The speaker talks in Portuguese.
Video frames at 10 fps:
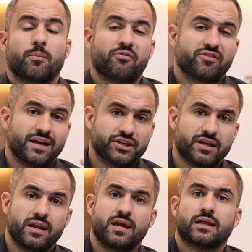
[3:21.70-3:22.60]
toma
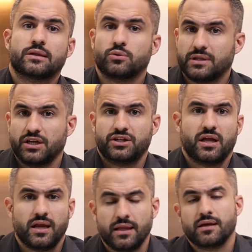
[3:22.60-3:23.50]
finasterida,
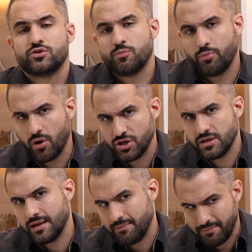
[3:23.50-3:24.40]
dutasterida, isso
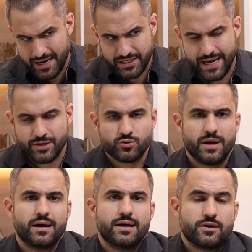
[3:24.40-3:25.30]
pode baixar
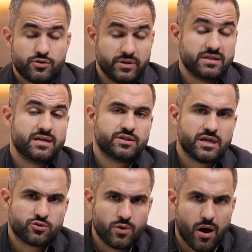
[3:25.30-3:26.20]
sua seu desejo
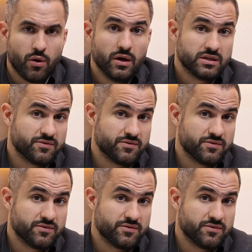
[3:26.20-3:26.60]
sexual.